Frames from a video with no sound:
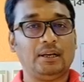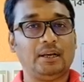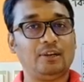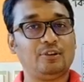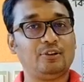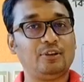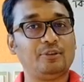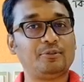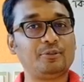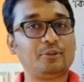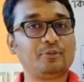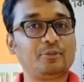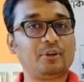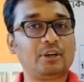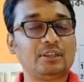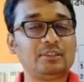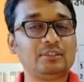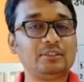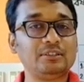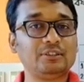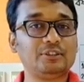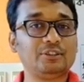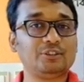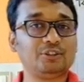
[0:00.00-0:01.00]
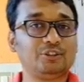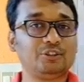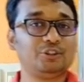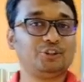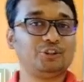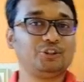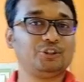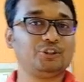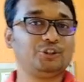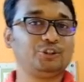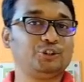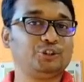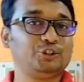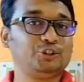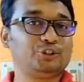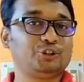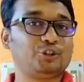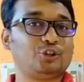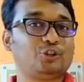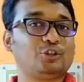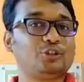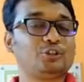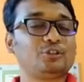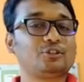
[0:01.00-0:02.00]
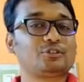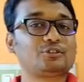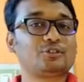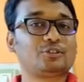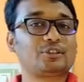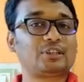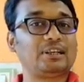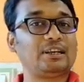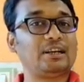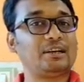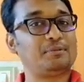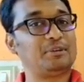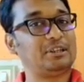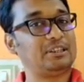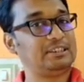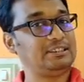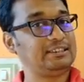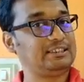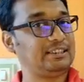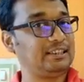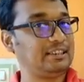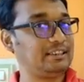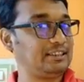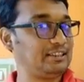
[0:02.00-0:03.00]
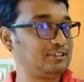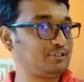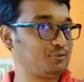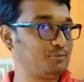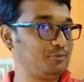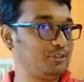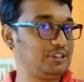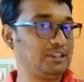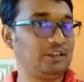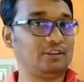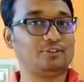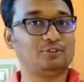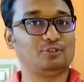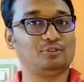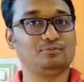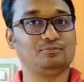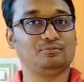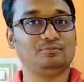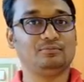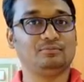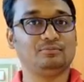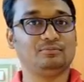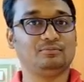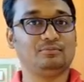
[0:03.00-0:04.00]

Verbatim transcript: হ্যালো এভরিওয়ান সকল দর্শককে আমার ডিজিটাল ক্লাসরুমে স্বাগতম